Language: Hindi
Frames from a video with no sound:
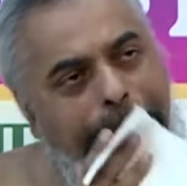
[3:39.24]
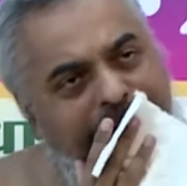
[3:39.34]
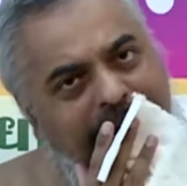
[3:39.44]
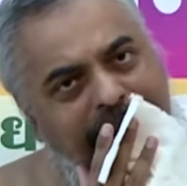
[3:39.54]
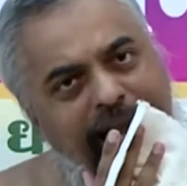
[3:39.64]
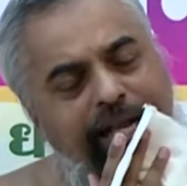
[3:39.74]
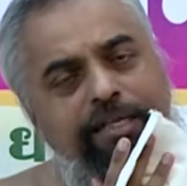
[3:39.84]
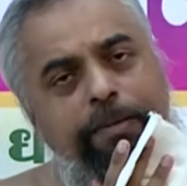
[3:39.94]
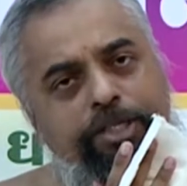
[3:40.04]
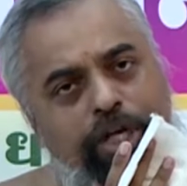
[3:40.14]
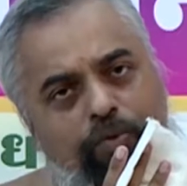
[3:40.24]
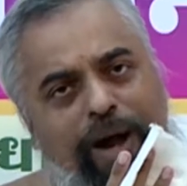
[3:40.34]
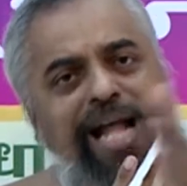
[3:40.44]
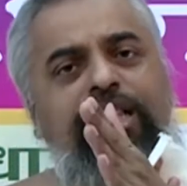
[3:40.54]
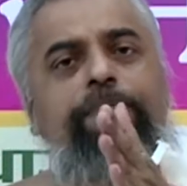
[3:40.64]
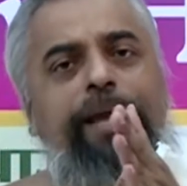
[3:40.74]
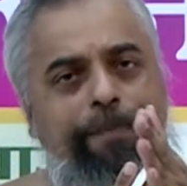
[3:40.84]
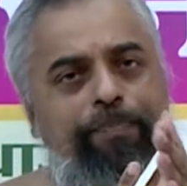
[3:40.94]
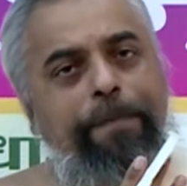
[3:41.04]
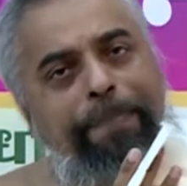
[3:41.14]
पहले शुरुआत
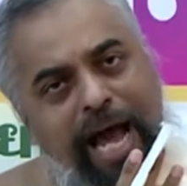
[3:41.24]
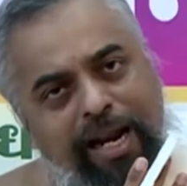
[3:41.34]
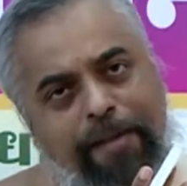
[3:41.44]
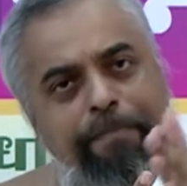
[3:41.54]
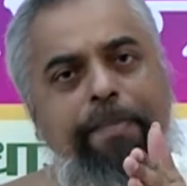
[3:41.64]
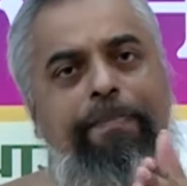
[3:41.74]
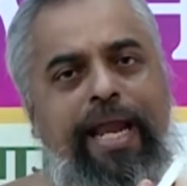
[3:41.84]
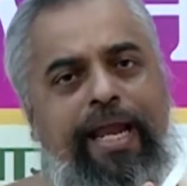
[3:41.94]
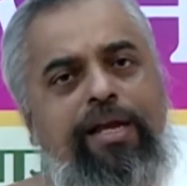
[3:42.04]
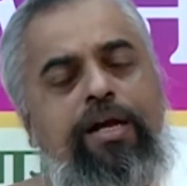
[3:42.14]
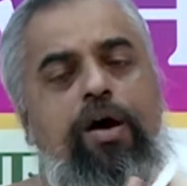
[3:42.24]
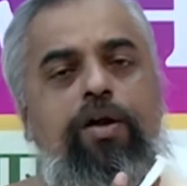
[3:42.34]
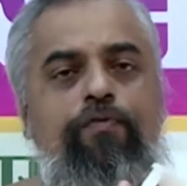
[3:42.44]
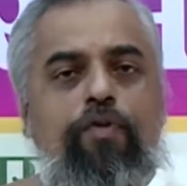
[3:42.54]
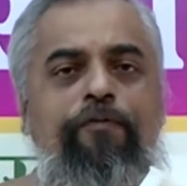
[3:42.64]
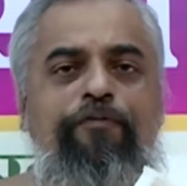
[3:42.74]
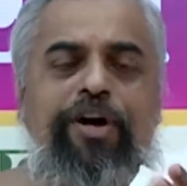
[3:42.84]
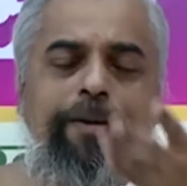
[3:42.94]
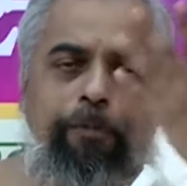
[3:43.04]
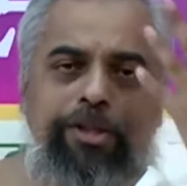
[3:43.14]
में प्रारंभ में और वो
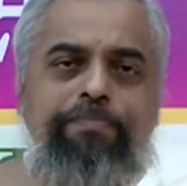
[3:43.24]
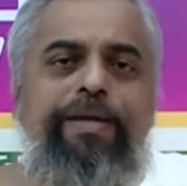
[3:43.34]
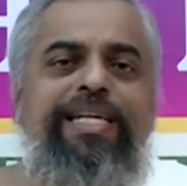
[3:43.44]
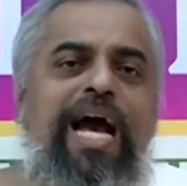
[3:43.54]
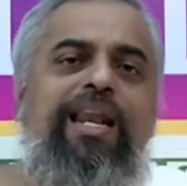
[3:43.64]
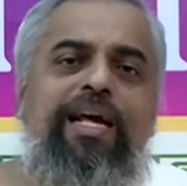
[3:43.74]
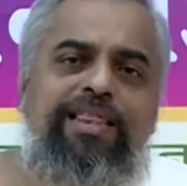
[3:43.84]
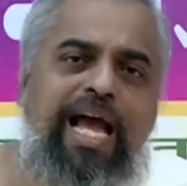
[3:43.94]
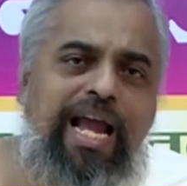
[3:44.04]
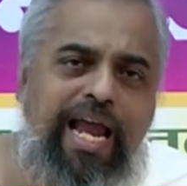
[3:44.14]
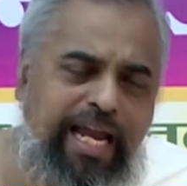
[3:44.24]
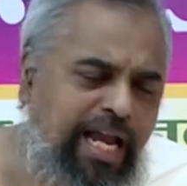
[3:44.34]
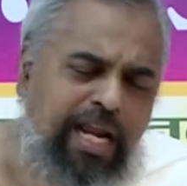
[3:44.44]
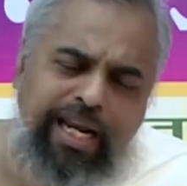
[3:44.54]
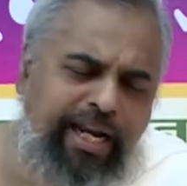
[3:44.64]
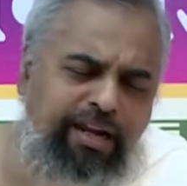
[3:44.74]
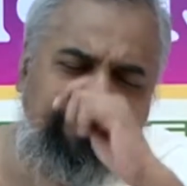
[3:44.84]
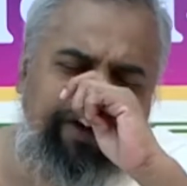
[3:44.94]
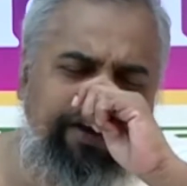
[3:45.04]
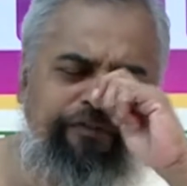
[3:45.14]
फल बहुत मीठा लगता है
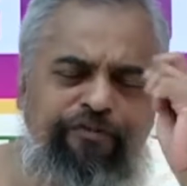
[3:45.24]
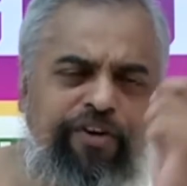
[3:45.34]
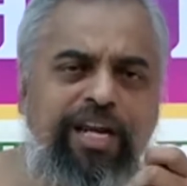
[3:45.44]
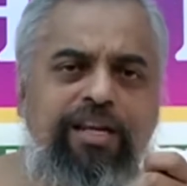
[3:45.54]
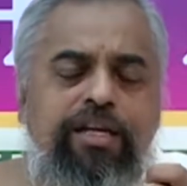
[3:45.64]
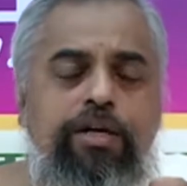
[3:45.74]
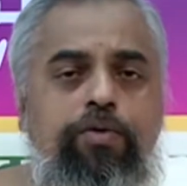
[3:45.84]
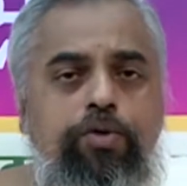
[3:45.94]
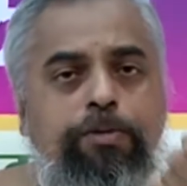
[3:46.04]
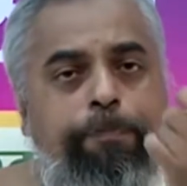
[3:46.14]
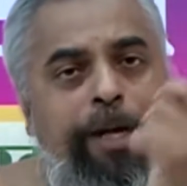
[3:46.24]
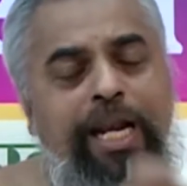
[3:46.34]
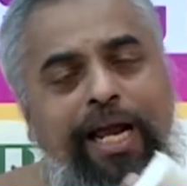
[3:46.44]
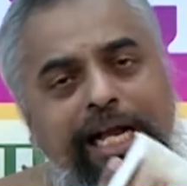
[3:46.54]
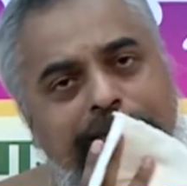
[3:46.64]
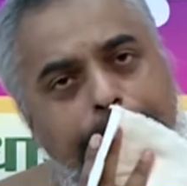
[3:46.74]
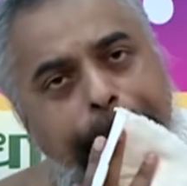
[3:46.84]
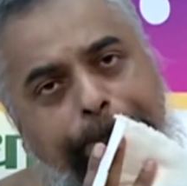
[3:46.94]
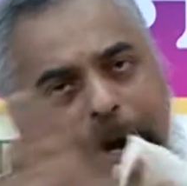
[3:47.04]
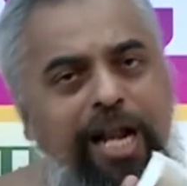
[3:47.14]
लेकिन वही फल उस फल का जब
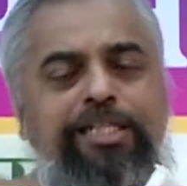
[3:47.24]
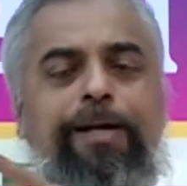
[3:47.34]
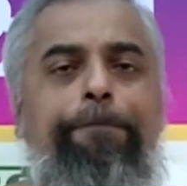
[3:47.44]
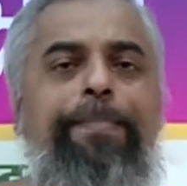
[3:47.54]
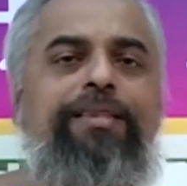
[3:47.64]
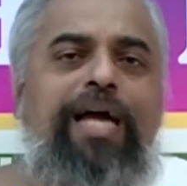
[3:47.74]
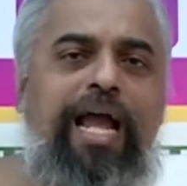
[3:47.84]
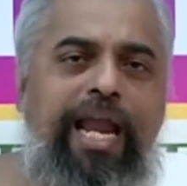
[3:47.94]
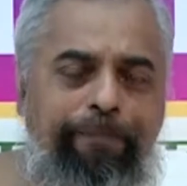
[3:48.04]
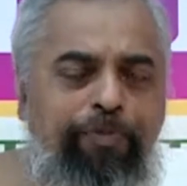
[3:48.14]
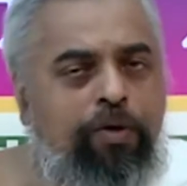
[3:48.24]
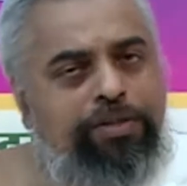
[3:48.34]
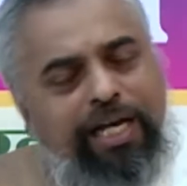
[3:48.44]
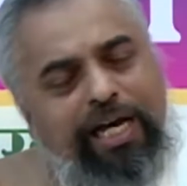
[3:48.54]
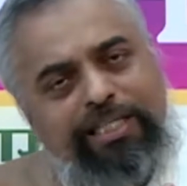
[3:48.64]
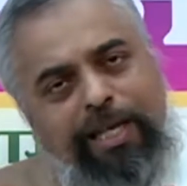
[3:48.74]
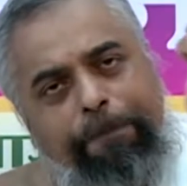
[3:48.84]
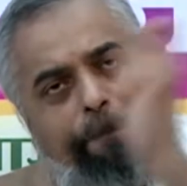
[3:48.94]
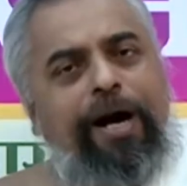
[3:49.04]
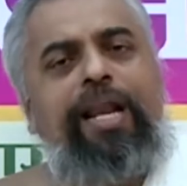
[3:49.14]
फल जब मिलता है उसका असली
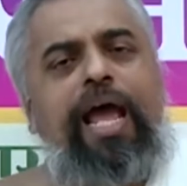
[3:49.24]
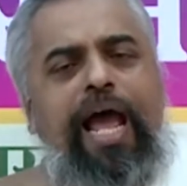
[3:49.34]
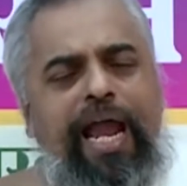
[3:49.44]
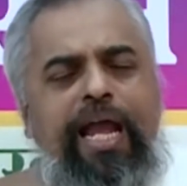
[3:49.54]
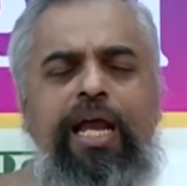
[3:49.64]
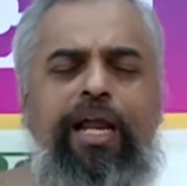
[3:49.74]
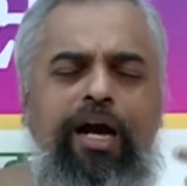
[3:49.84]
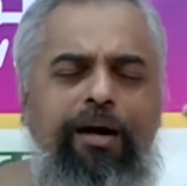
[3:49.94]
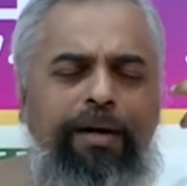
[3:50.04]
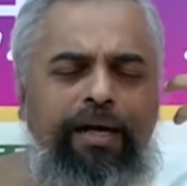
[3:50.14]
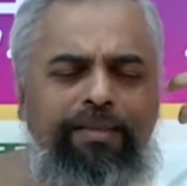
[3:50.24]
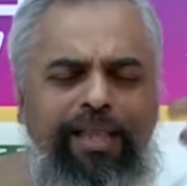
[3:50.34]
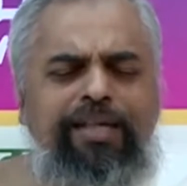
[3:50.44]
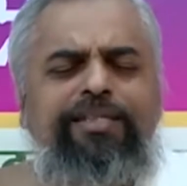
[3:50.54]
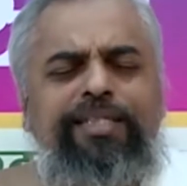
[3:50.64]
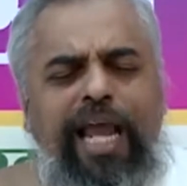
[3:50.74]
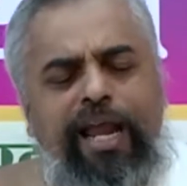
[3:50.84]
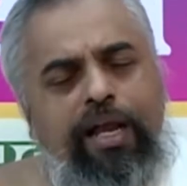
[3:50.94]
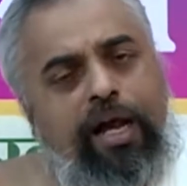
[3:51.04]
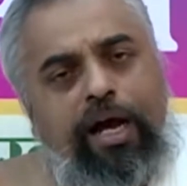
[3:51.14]
फल है कि हम अंदर से
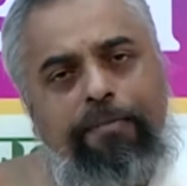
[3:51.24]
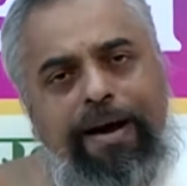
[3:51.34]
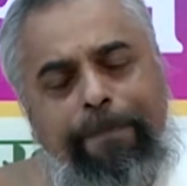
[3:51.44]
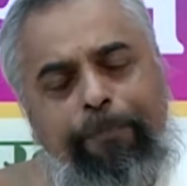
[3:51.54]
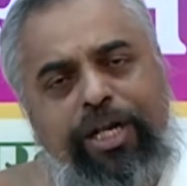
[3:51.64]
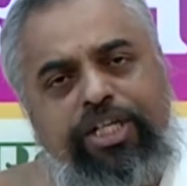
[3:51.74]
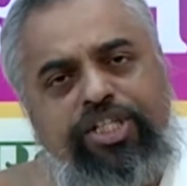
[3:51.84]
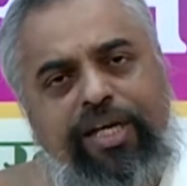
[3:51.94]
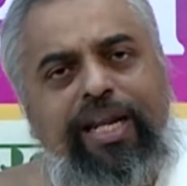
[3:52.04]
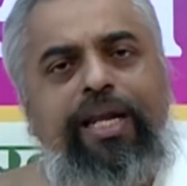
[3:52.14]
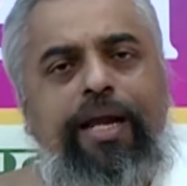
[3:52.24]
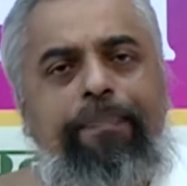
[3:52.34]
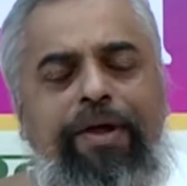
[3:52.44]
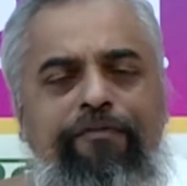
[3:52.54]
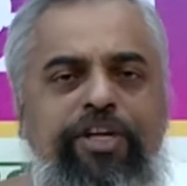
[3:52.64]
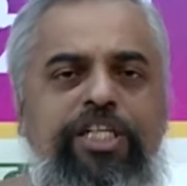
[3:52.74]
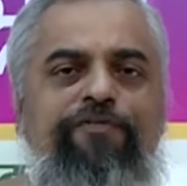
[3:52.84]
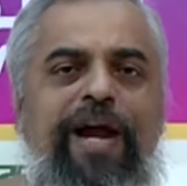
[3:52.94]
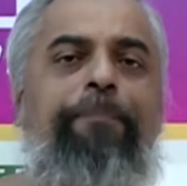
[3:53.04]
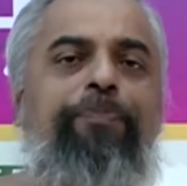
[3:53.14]
हमारे पूरे शरीर के अंदर विष
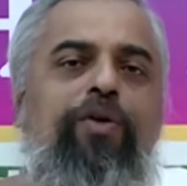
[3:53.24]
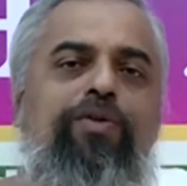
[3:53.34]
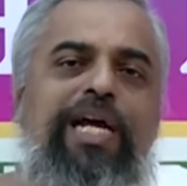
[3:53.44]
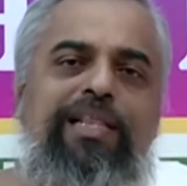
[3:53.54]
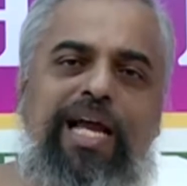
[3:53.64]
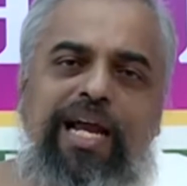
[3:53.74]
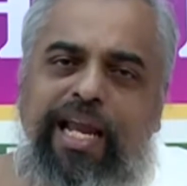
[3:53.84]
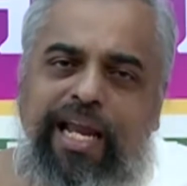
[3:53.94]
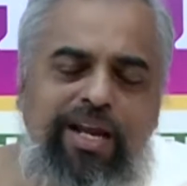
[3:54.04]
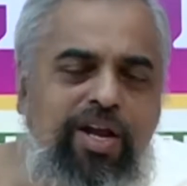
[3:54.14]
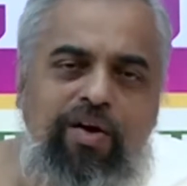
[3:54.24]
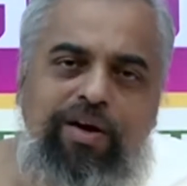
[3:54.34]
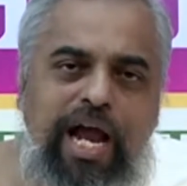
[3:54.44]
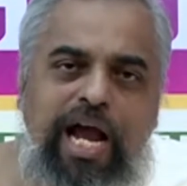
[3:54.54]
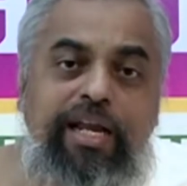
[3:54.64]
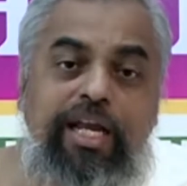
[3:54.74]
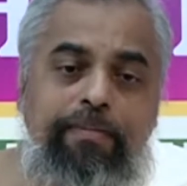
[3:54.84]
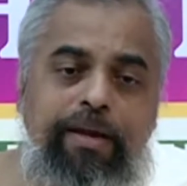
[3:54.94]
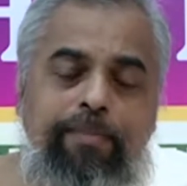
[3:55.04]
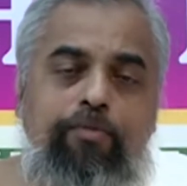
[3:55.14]
व्याप्त हो जाता है और आखिर
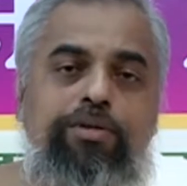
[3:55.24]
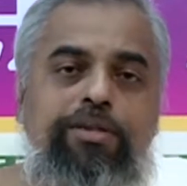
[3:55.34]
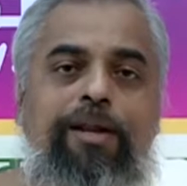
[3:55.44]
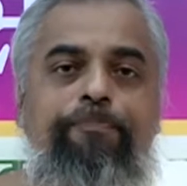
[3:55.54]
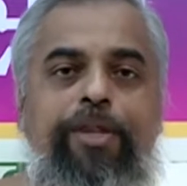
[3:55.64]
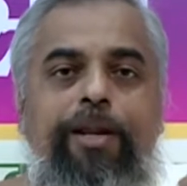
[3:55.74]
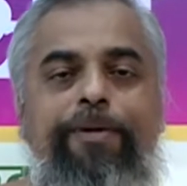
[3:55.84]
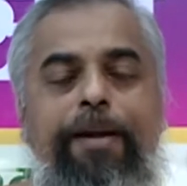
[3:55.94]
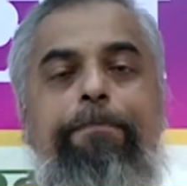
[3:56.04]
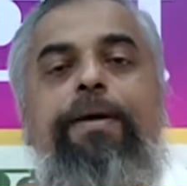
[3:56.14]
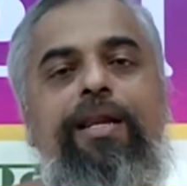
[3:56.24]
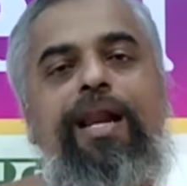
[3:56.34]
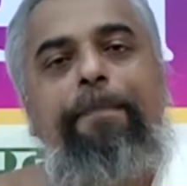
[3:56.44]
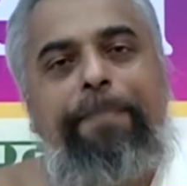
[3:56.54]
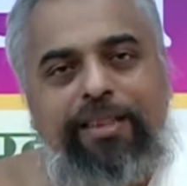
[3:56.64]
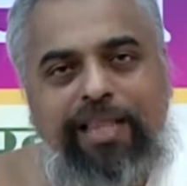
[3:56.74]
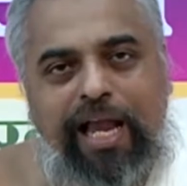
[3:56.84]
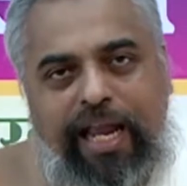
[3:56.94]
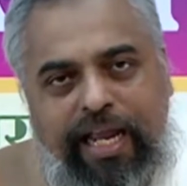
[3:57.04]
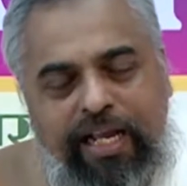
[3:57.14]
में हमको तरफ तरफ के मरना पड़ता
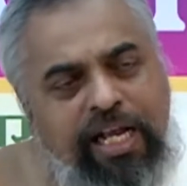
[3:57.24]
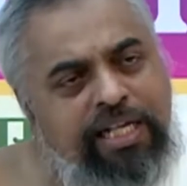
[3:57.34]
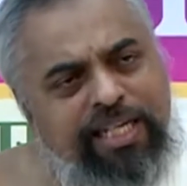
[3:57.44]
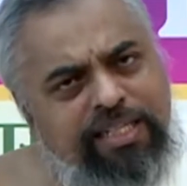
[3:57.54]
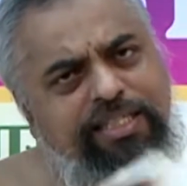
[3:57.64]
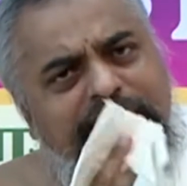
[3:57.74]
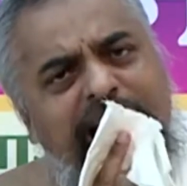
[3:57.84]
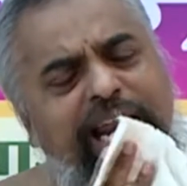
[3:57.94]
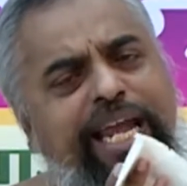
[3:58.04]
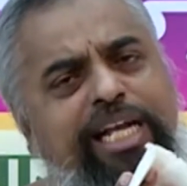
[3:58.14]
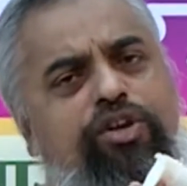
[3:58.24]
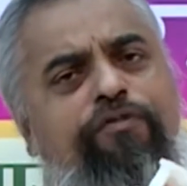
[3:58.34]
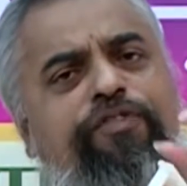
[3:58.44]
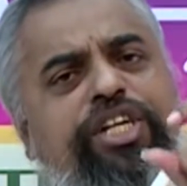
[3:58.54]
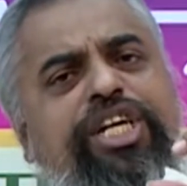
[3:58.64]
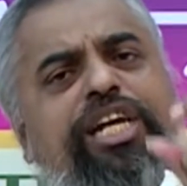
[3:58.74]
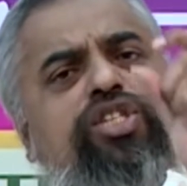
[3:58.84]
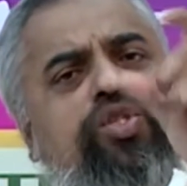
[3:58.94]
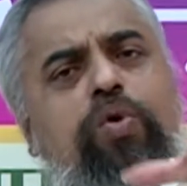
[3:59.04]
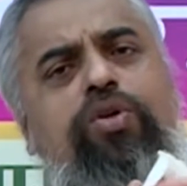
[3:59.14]
है संसार के जो विशेष
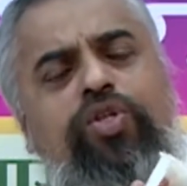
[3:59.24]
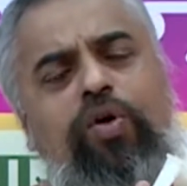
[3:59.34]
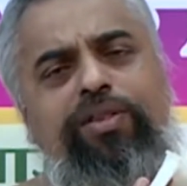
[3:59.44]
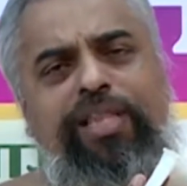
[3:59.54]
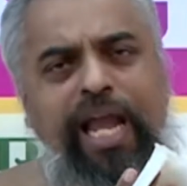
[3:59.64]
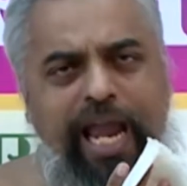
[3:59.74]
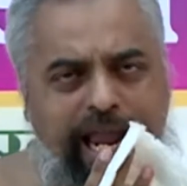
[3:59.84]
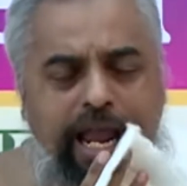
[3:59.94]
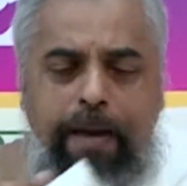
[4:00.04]
सुख जो होते हैं